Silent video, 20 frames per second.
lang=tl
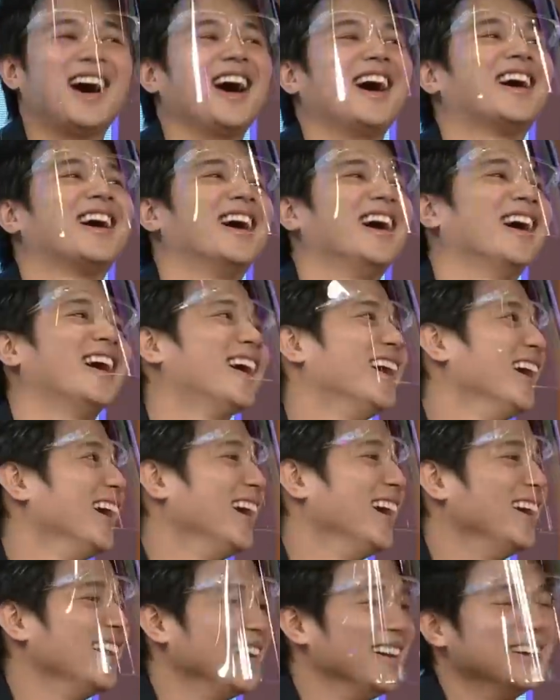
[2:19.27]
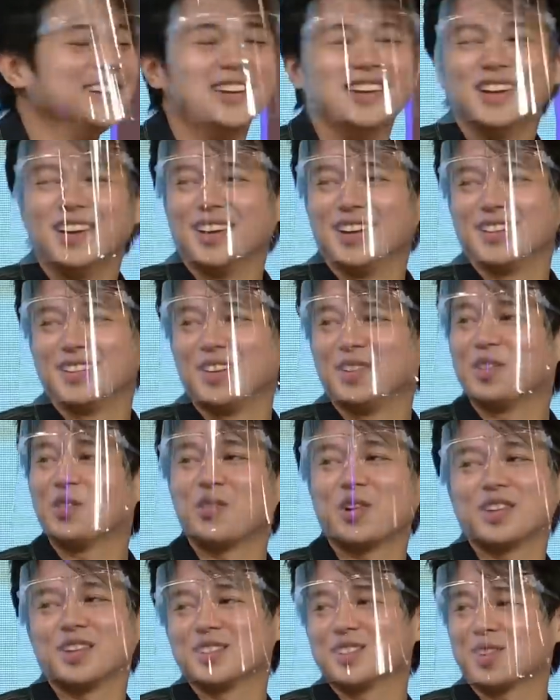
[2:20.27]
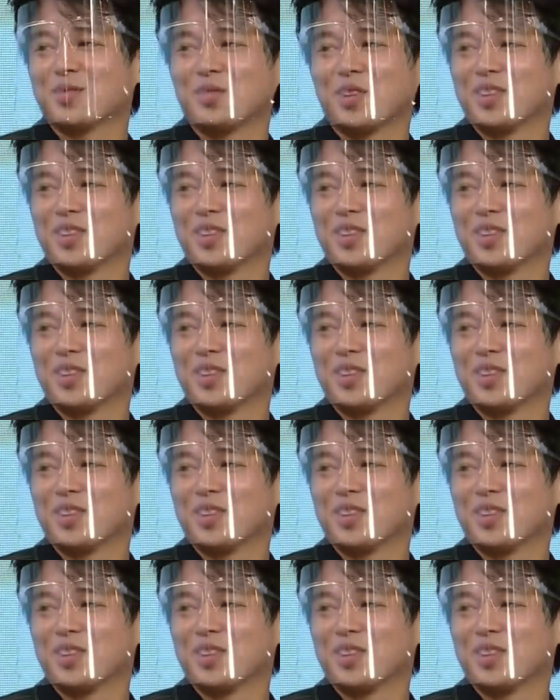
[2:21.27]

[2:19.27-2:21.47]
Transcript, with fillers: Ayan, man of a few words.